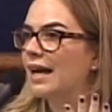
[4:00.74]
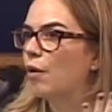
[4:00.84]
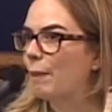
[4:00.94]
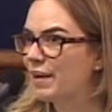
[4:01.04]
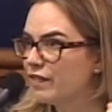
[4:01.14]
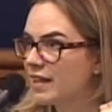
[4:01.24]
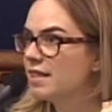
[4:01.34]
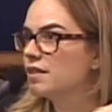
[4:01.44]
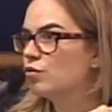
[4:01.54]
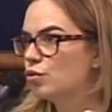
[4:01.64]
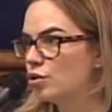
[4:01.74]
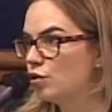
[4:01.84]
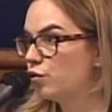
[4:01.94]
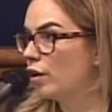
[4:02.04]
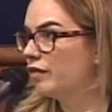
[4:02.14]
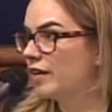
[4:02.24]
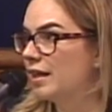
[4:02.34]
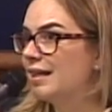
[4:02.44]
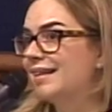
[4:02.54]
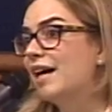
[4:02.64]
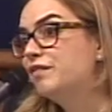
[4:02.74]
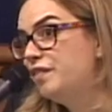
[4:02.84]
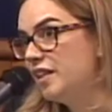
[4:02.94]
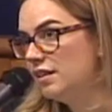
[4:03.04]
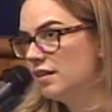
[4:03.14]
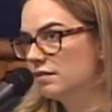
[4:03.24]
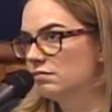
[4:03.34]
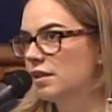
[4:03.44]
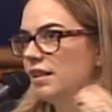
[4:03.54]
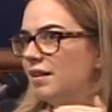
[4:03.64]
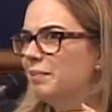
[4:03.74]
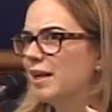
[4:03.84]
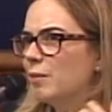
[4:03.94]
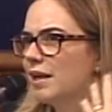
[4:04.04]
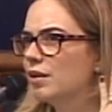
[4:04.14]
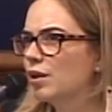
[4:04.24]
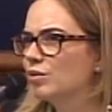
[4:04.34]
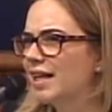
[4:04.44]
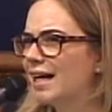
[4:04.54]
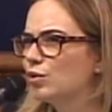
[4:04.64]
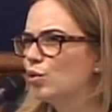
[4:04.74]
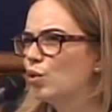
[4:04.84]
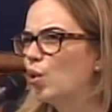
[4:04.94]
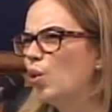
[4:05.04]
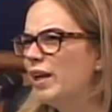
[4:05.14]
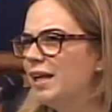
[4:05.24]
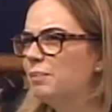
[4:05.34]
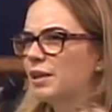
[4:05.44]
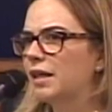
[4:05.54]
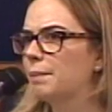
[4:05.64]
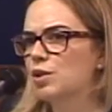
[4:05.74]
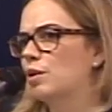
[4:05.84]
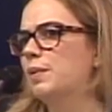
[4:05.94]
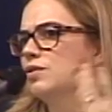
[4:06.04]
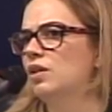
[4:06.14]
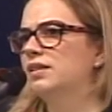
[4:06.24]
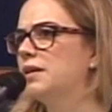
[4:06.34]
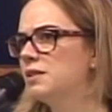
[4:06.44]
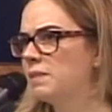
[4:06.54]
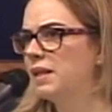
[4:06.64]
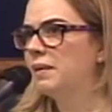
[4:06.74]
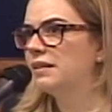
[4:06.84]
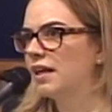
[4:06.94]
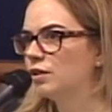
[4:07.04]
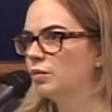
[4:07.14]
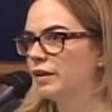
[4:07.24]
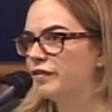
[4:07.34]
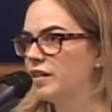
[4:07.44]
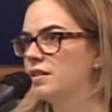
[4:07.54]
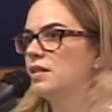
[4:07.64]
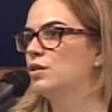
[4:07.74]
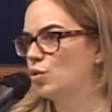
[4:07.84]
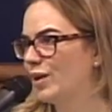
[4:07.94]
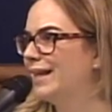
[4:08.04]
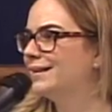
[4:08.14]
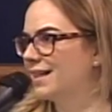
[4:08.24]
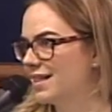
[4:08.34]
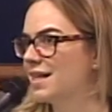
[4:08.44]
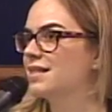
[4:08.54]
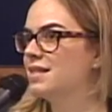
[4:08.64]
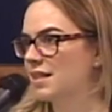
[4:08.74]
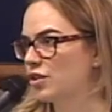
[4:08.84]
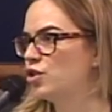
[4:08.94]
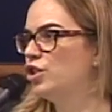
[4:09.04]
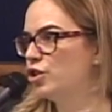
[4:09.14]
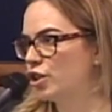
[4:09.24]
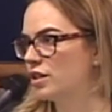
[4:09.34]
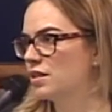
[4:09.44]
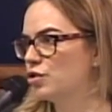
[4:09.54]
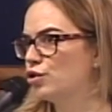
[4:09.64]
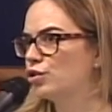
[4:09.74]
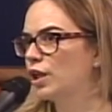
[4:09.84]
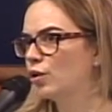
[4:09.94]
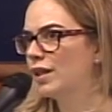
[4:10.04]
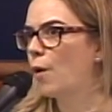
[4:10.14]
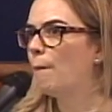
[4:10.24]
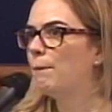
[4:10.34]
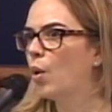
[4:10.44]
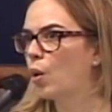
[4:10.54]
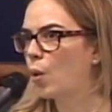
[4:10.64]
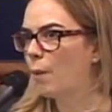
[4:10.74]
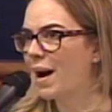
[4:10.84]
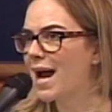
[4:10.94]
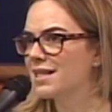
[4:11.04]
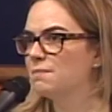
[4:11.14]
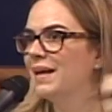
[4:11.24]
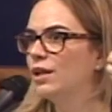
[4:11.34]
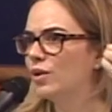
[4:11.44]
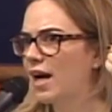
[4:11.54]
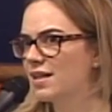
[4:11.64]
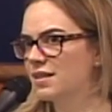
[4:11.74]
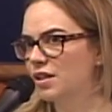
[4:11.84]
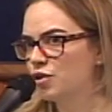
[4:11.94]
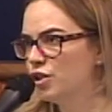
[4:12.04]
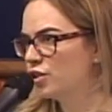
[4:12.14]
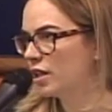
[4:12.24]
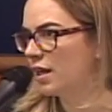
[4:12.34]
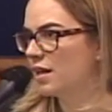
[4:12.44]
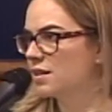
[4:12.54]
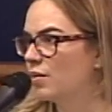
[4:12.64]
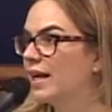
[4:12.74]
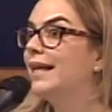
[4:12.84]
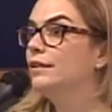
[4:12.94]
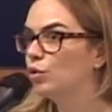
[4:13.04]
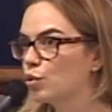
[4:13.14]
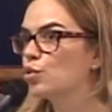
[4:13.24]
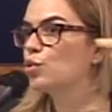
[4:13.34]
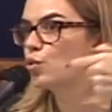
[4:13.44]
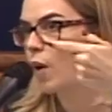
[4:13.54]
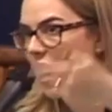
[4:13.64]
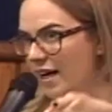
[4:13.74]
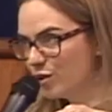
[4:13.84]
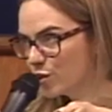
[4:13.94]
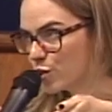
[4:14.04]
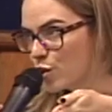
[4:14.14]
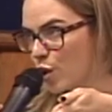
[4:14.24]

a prevalência de uso em jovem na vida, que também é, uma, é, um dado ruim, porque a pessoa pode só ter experimentado uma vez e isso entra nas estatísticas. A gente tem que olhar um pouco mais, melhorar a estatística em relação a entre os usuários